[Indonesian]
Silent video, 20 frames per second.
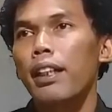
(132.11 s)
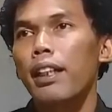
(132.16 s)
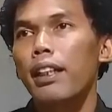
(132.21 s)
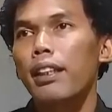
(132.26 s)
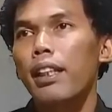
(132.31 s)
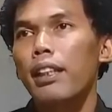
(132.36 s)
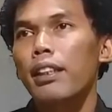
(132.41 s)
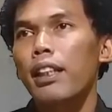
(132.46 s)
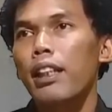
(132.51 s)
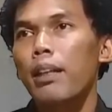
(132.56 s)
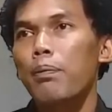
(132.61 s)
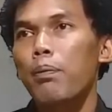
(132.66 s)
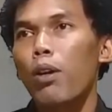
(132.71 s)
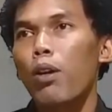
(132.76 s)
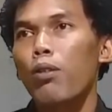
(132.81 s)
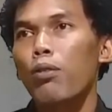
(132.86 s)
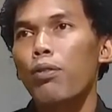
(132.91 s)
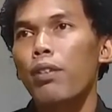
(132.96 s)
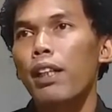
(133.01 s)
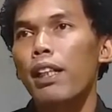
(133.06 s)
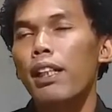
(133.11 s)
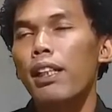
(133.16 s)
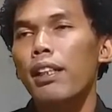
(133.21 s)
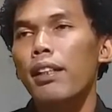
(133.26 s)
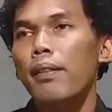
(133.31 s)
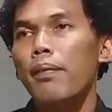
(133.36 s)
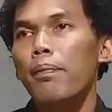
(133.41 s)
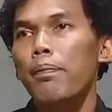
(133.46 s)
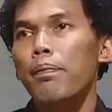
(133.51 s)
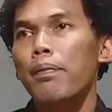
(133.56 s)
kita cari profil
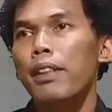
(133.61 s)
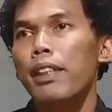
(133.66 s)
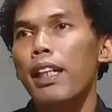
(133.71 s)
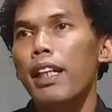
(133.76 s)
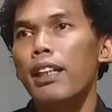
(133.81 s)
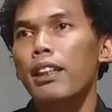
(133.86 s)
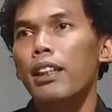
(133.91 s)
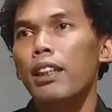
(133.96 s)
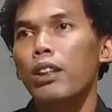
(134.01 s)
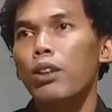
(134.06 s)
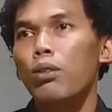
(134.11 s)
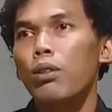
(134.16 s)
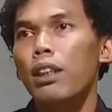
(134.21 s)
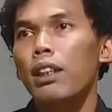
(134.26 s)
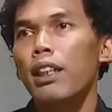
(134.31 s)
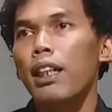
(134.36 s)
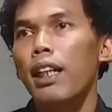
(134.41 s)
yang sesuai